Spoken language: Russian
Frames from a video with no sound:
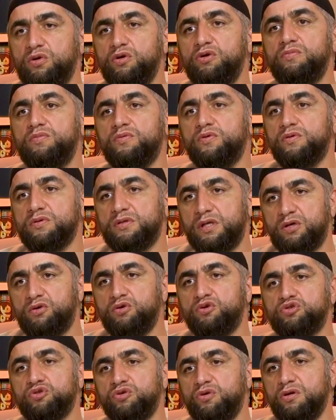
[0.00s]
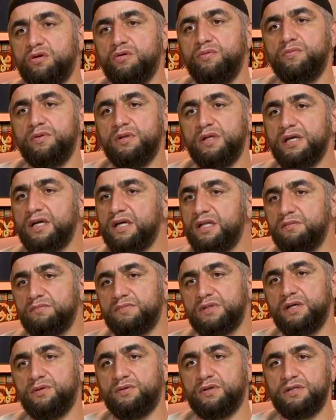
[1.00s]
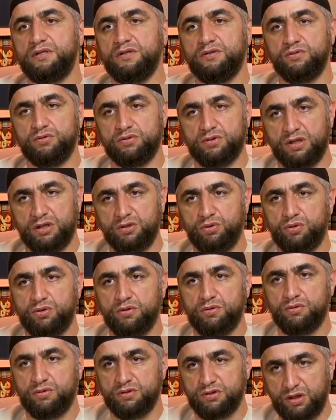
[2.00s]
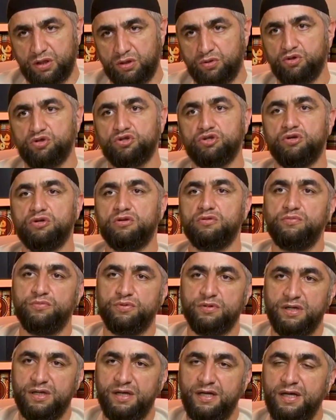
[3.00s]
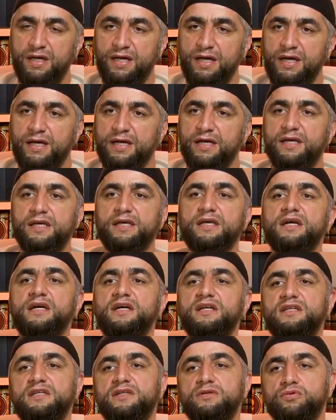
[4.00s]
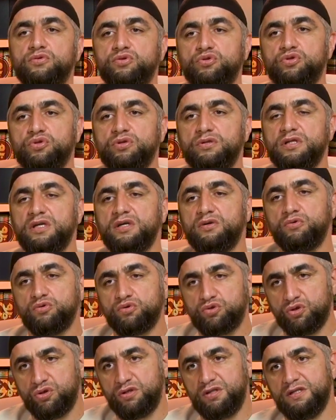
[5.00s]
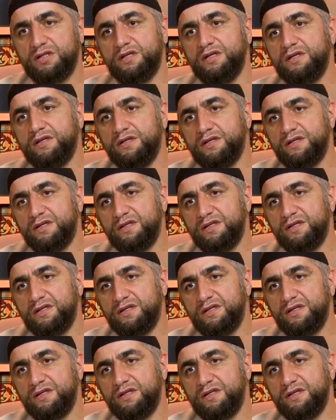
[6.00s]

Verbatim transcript: хокм. такой же хокм была их Тавраты тоже, на Торе тоже такой же хокм была. Их, учен, их ученые